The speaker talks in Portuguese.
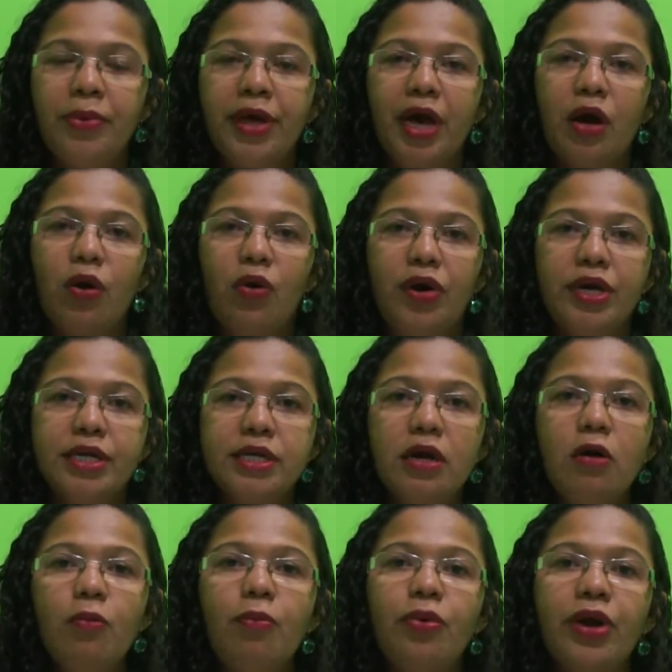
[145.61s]
que a
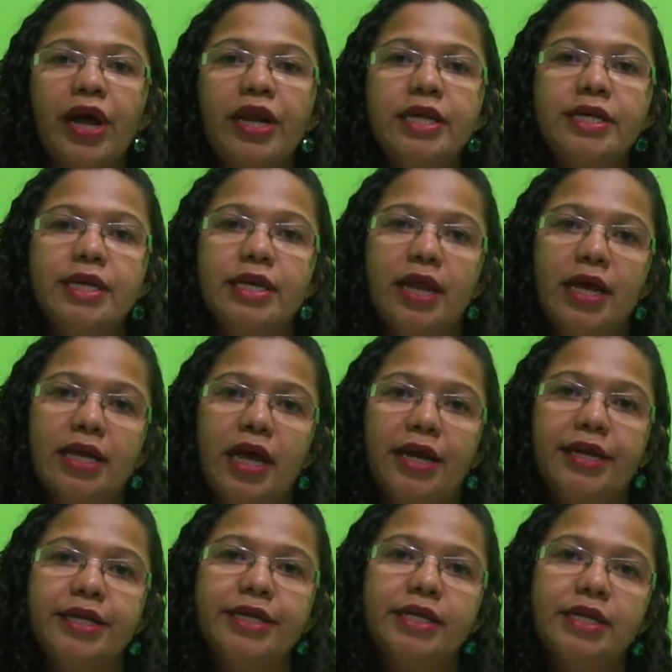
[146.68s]
coesão, por ele se
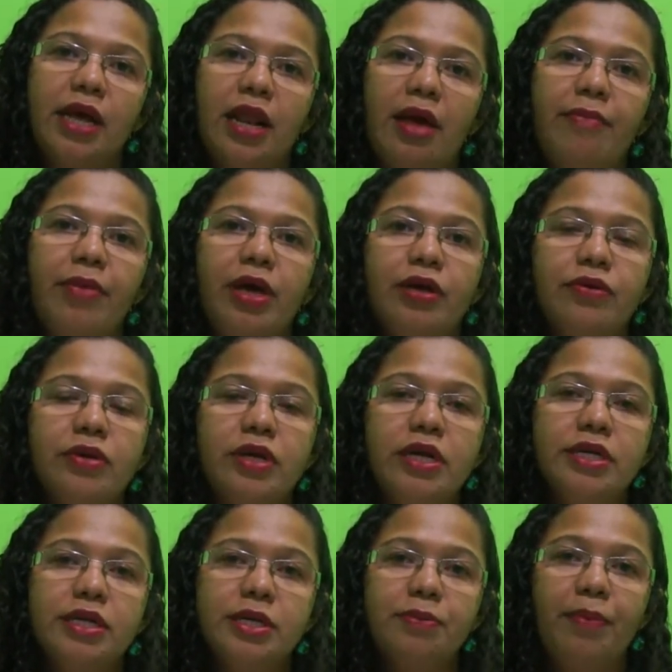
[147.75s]
tratar desses elementos,
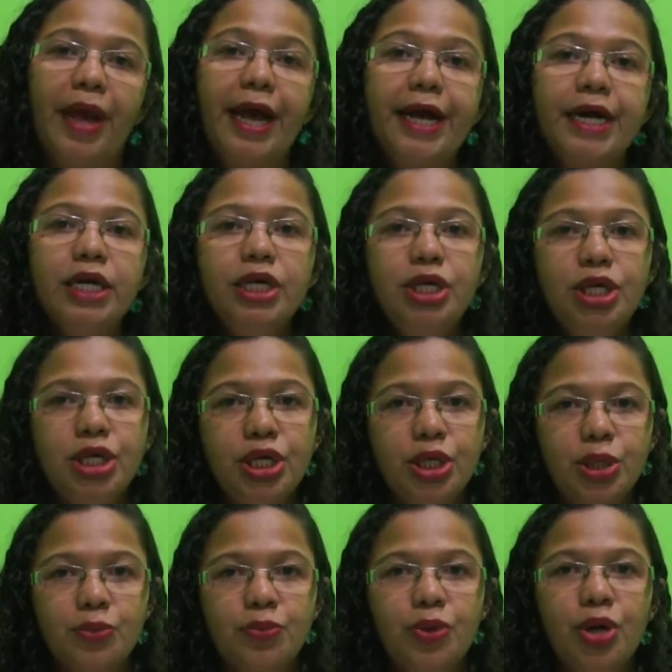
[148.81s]
desses
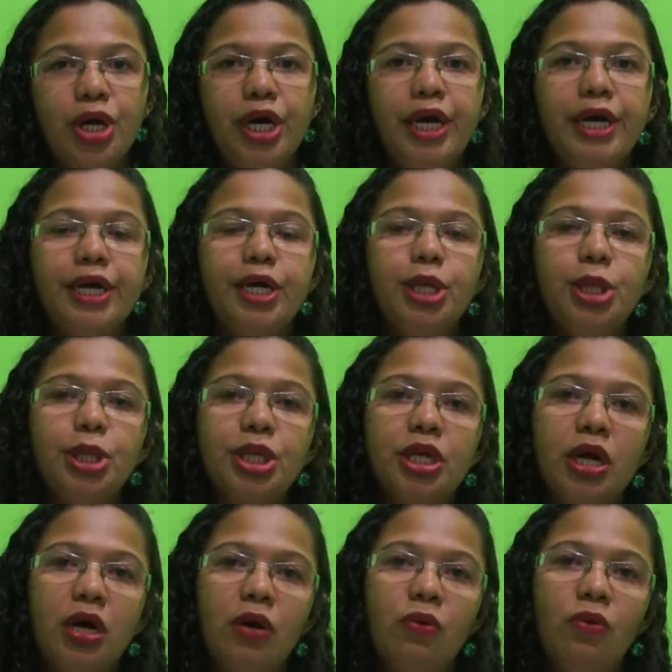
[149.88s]
mecanismos que
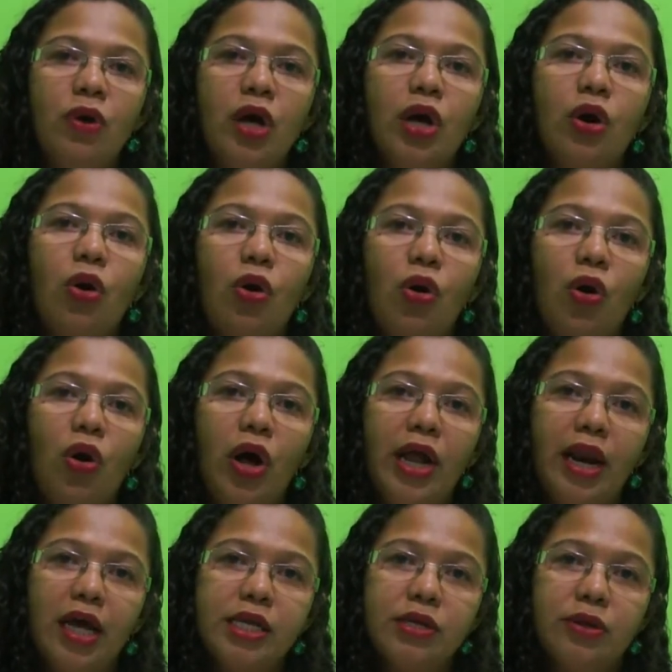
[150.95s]
estão
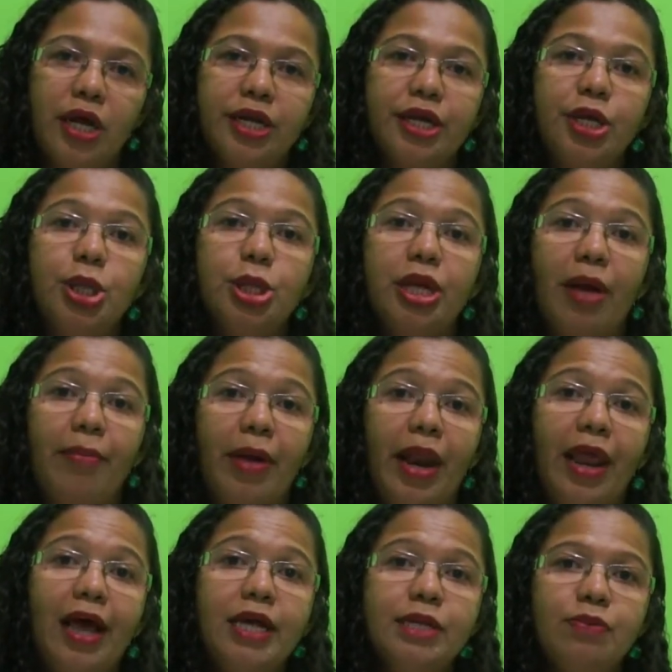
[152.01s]
correlacionados, que
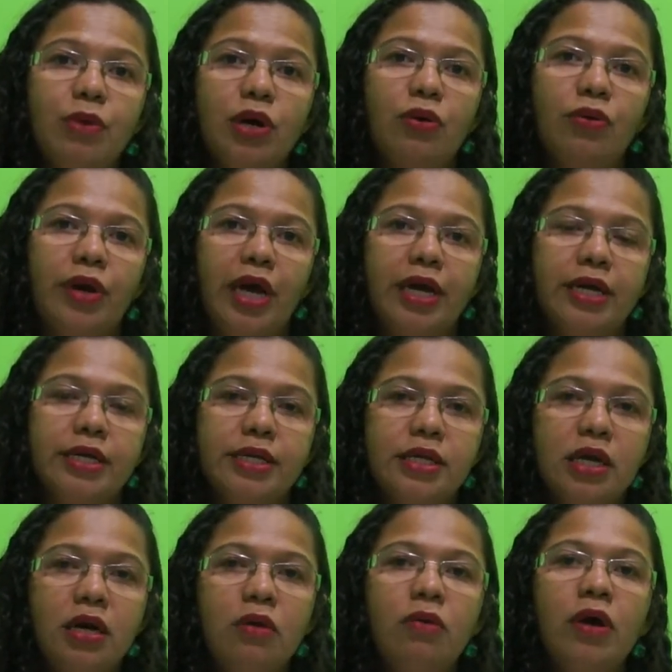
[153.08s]
estabelecem uma
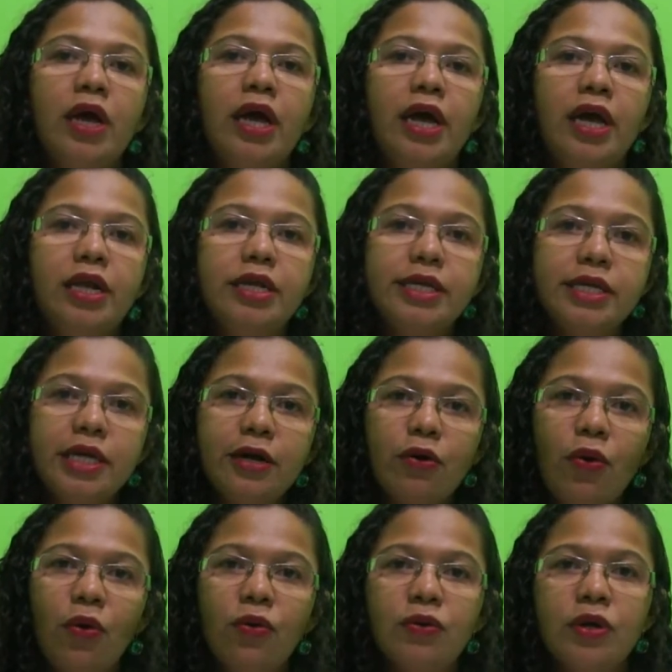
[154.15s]
conexão, eles se
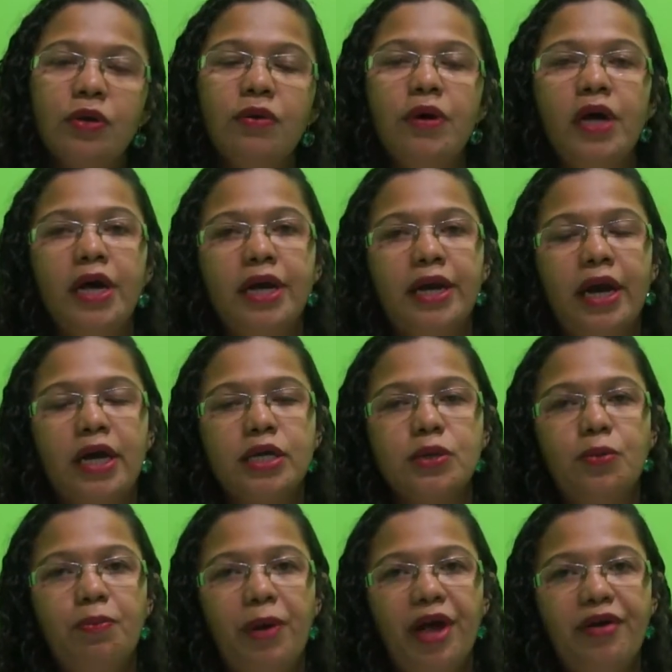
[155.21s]
encontram na
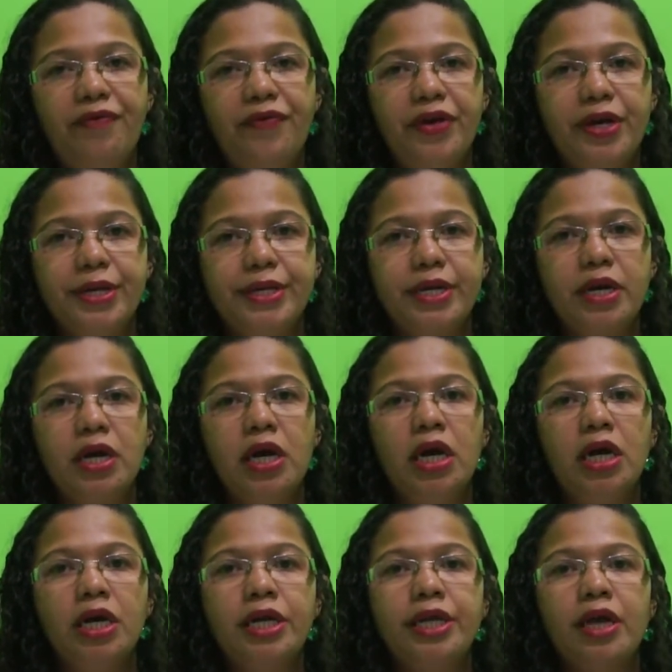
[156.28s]
superfície.
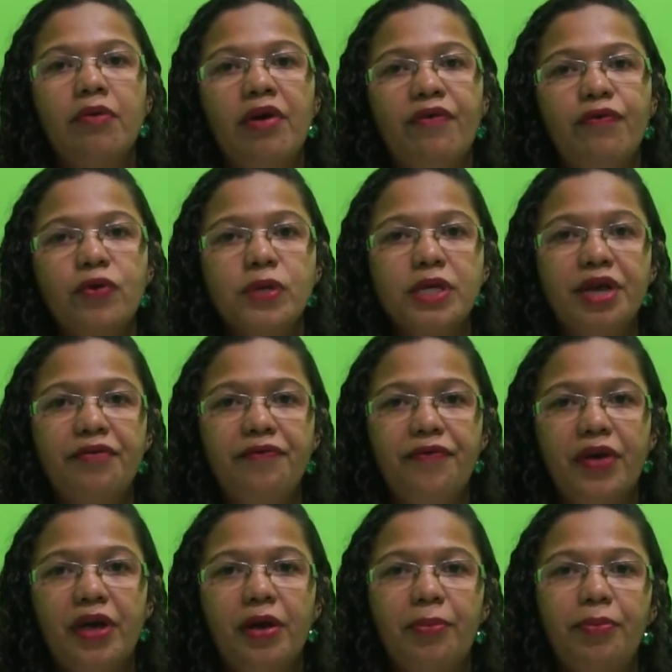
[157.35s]
Então, é você
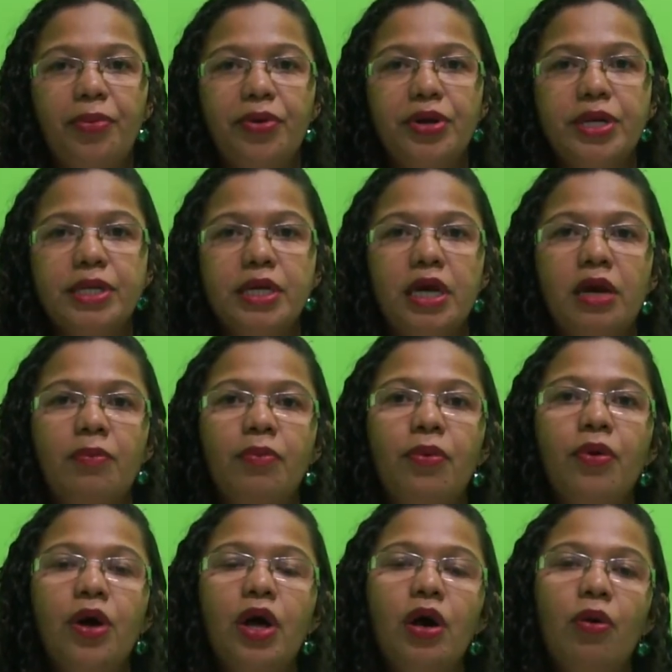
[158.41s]
ver, por
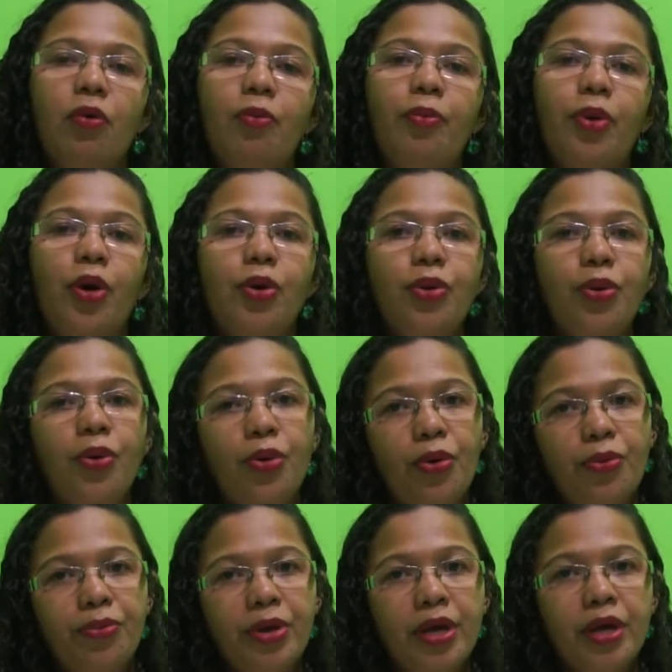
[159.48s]
exemplo, um
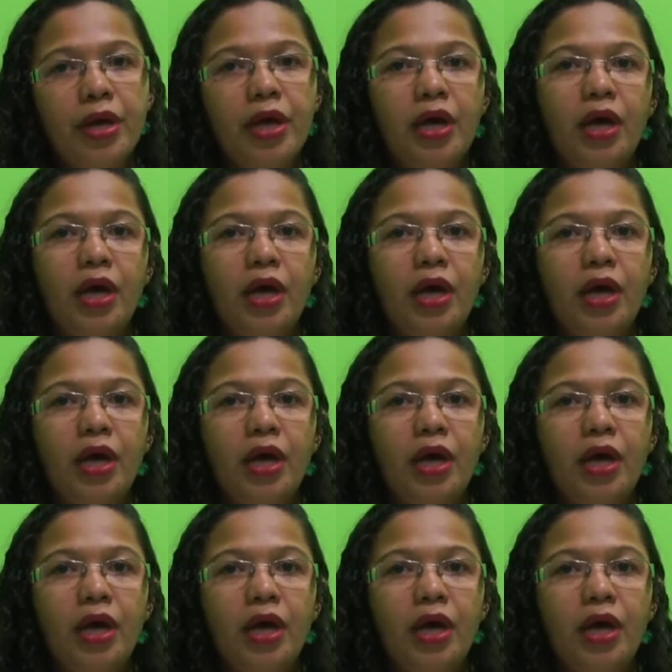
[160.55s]
pronome,